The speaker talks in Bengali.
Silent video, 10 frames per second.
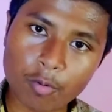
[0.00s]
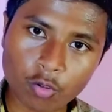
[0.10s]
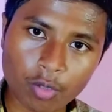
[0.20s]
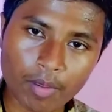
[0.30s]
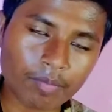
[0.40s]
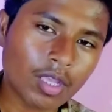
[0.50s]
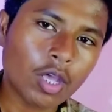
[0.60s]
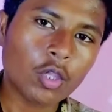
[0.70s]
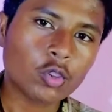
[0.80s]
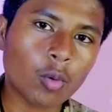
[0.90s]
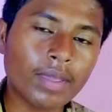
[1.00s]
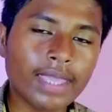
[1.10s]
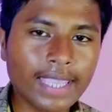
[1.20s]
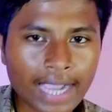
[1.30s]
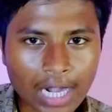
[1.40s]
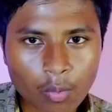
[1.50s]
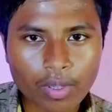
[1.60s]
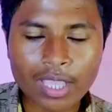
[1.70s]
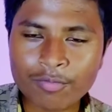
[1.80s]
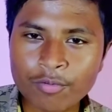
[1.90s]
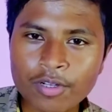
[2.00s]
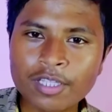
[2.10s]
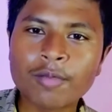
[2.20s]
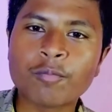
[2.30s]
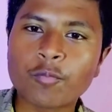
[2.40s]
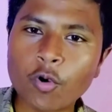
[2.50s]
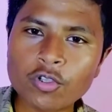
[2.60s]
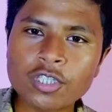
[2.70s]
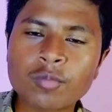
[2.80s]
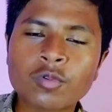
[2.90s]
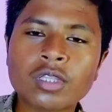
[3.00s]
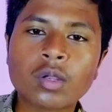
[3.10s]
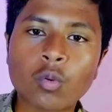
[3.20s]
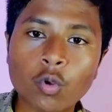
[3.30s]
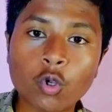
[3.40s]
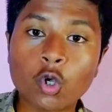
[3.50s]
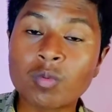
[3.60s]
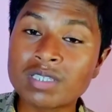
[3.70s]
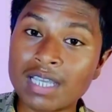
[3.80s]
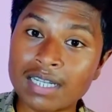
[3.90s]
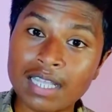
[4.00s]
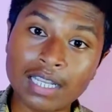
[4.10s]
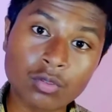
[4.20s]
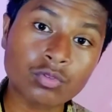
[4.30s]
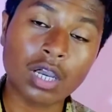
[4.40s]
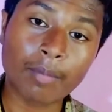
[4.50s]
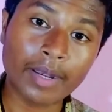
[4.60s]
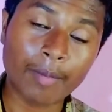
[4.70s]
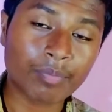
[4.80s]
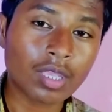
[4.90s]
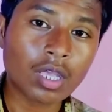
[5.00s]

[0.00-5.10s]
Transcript: সাপোর্ট করবে তবে এখানেও এই ফোনটিতে বক্সের মধ্যে কোনো রকম চার্জার কিন্তু থাকবে না